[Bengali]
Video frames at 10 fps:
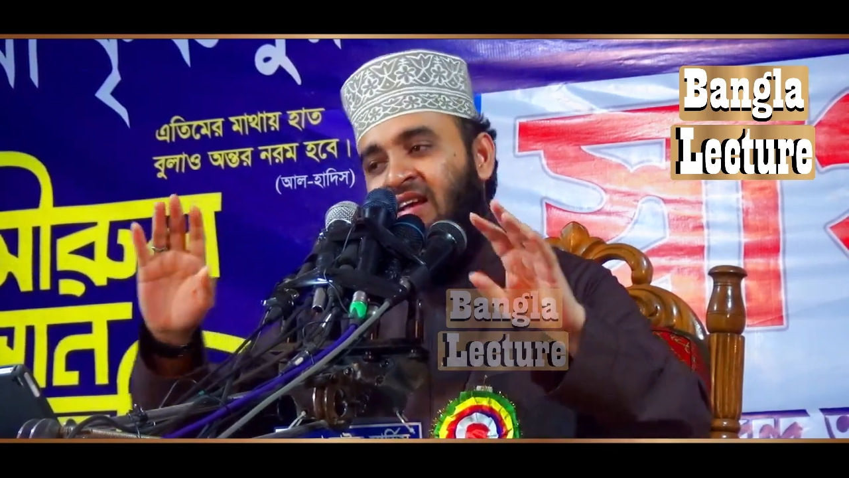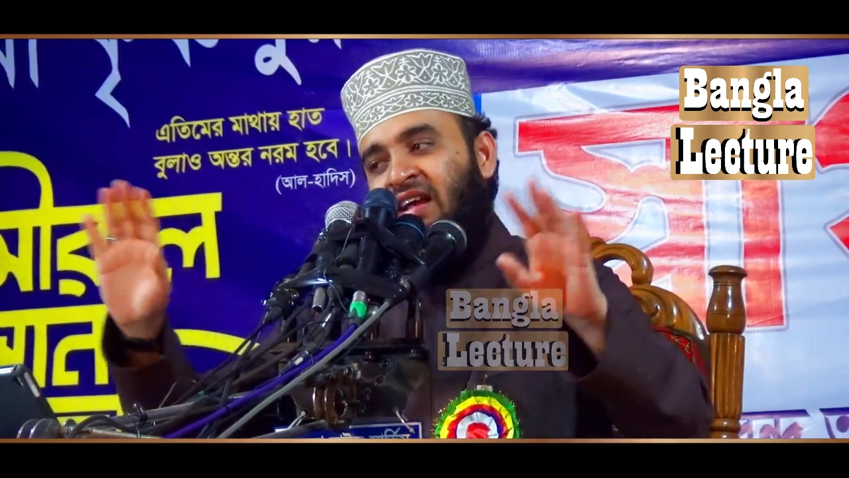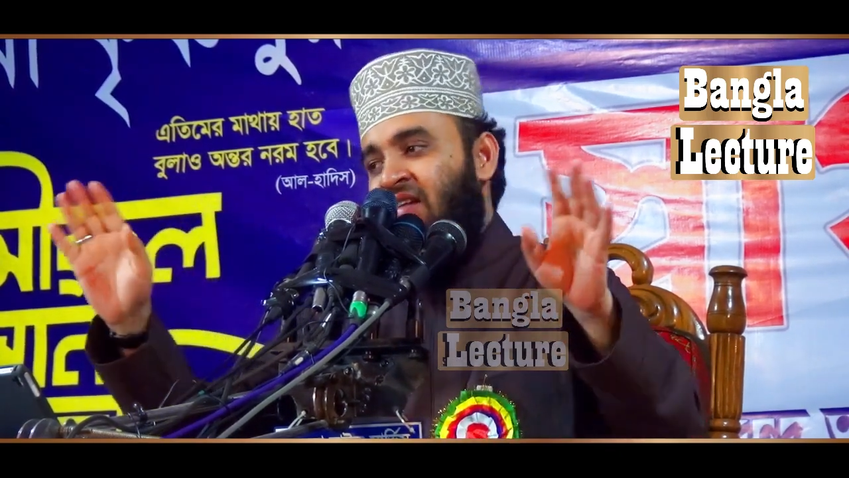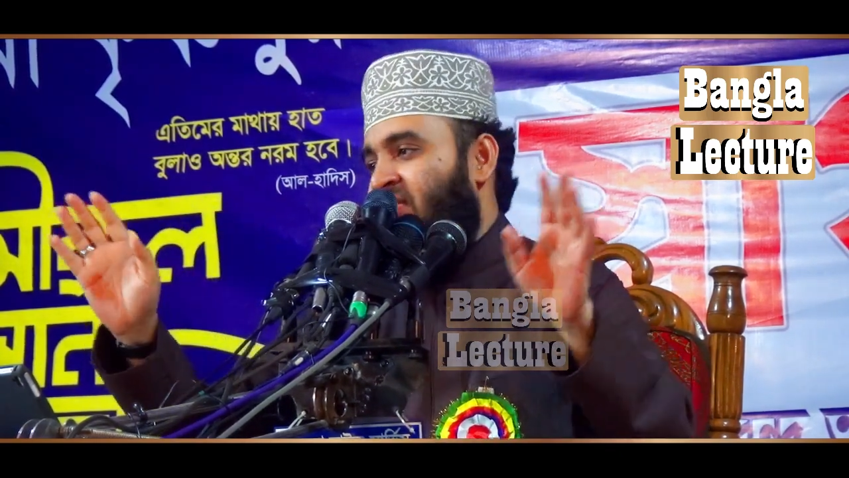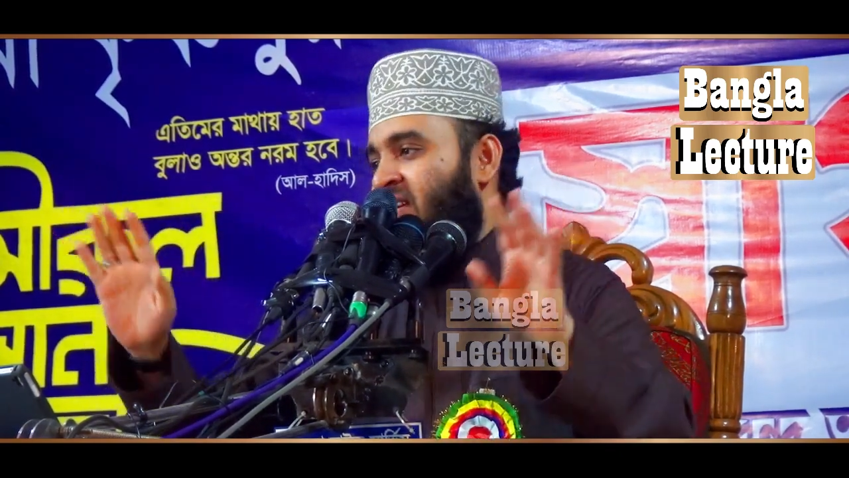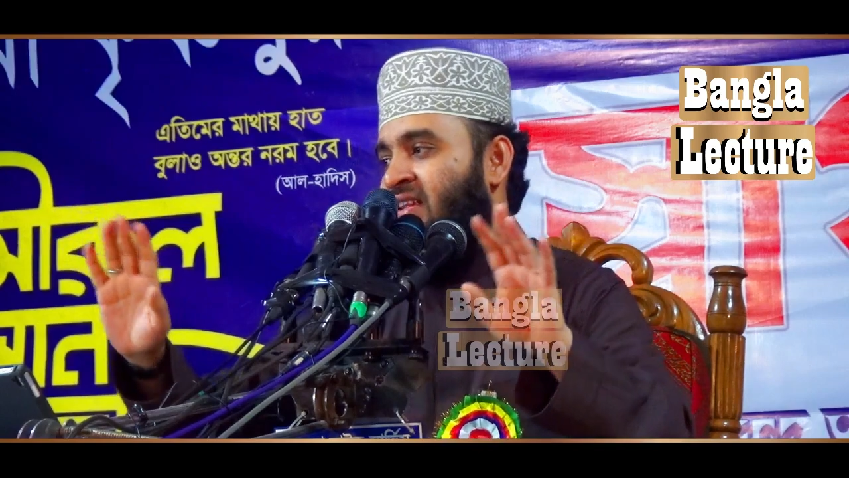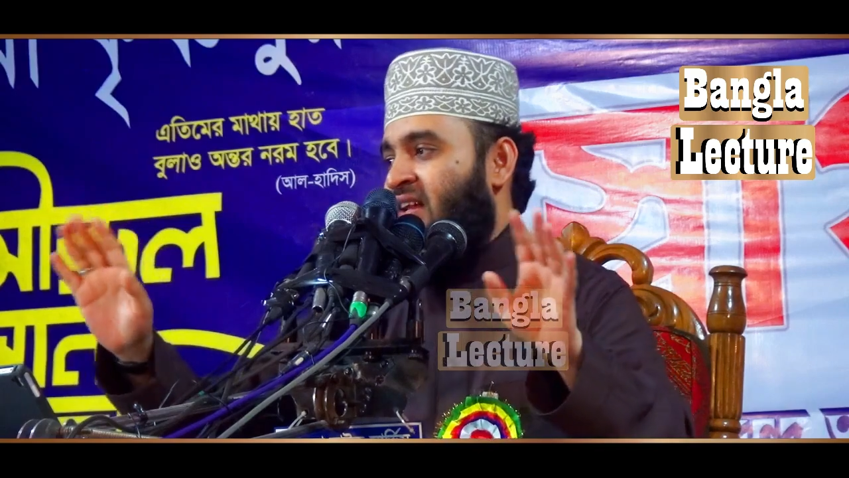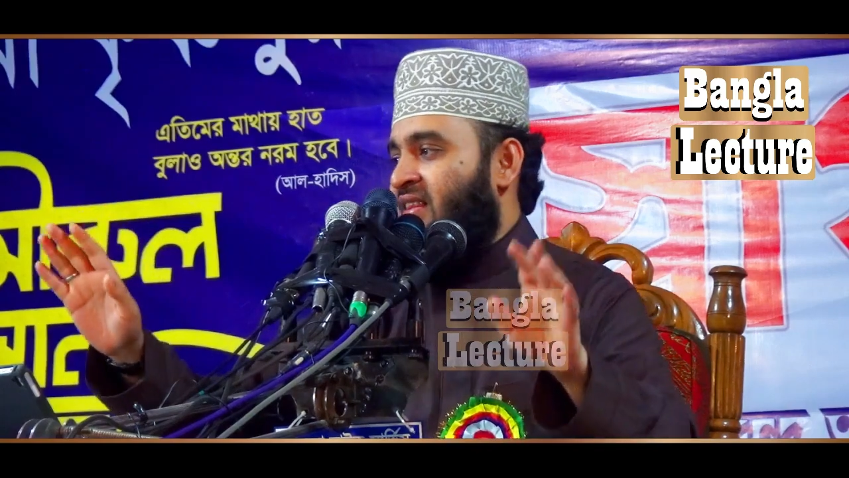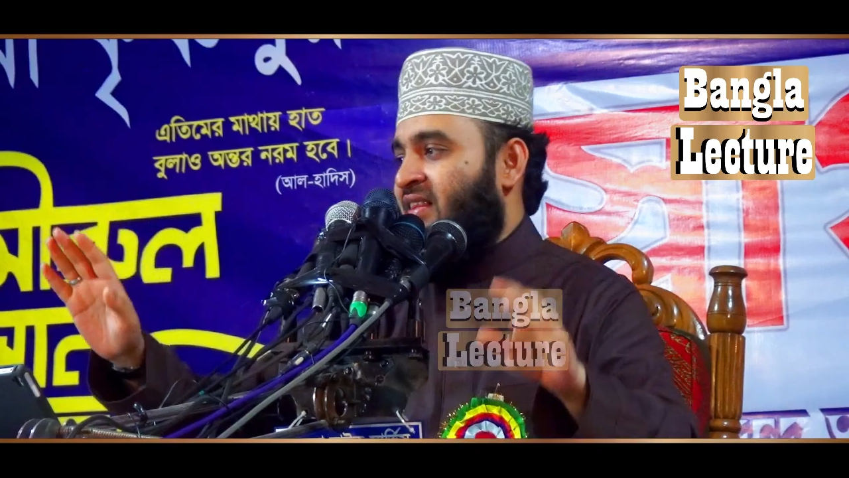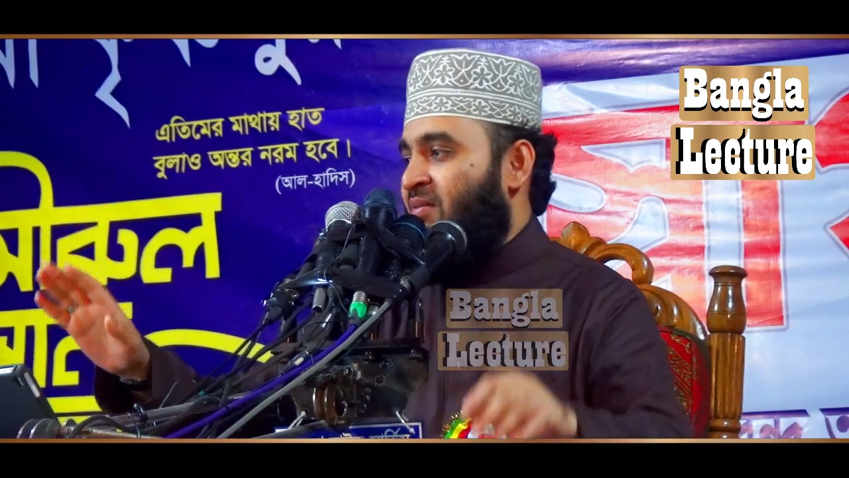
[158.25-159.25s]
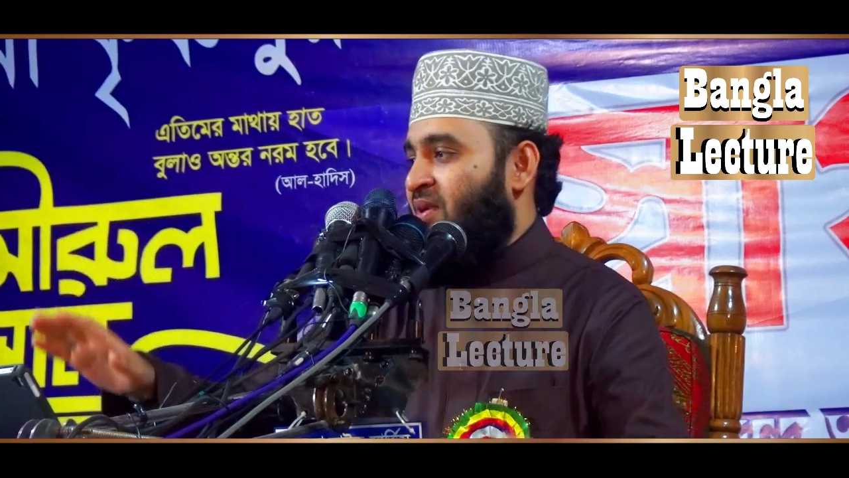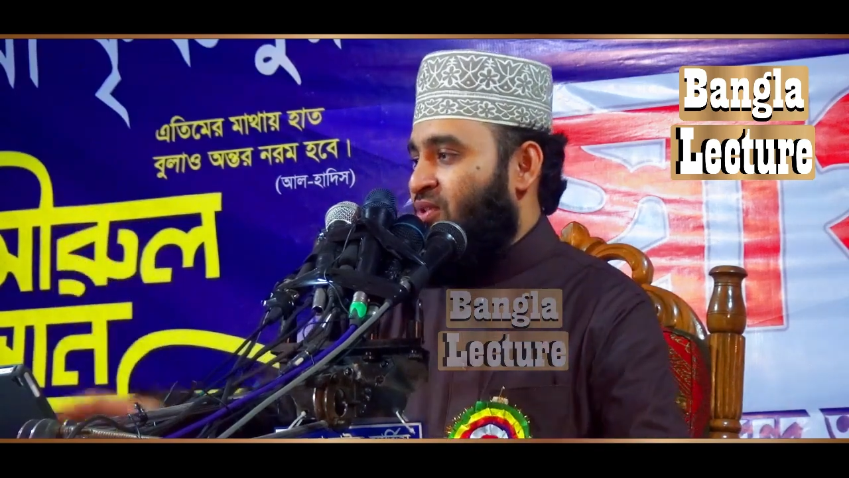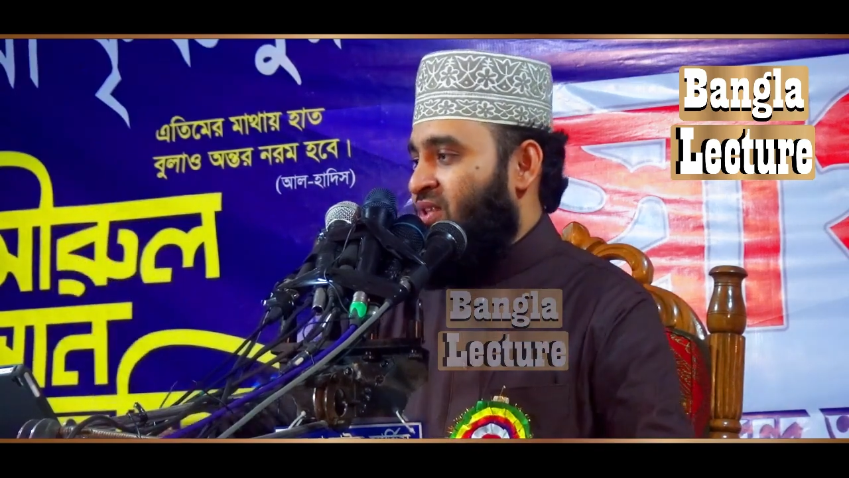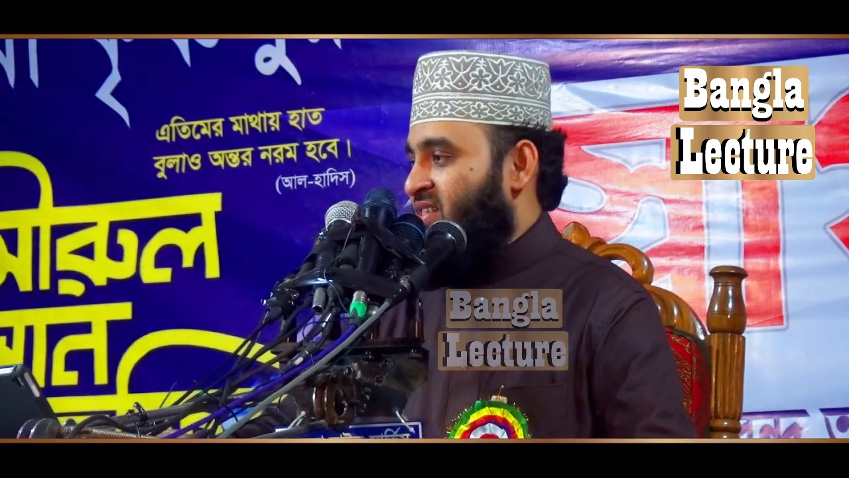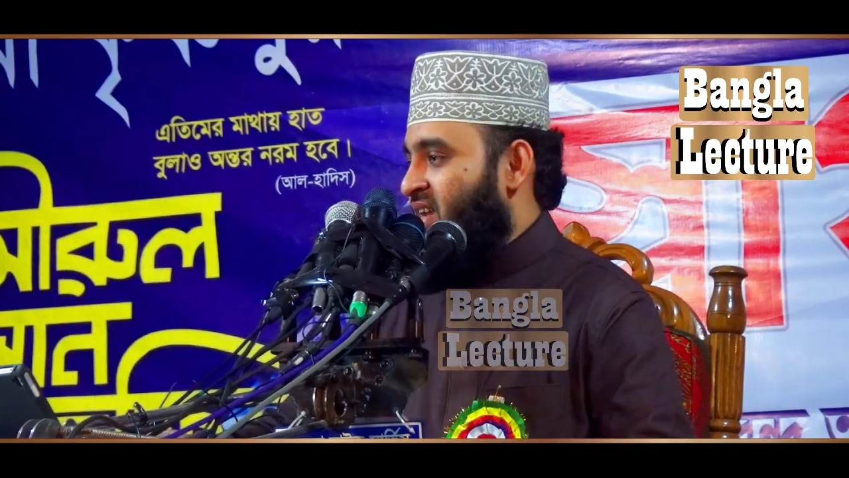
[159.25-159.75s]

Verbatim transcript: কাফেরদের আত্মা বেরোতে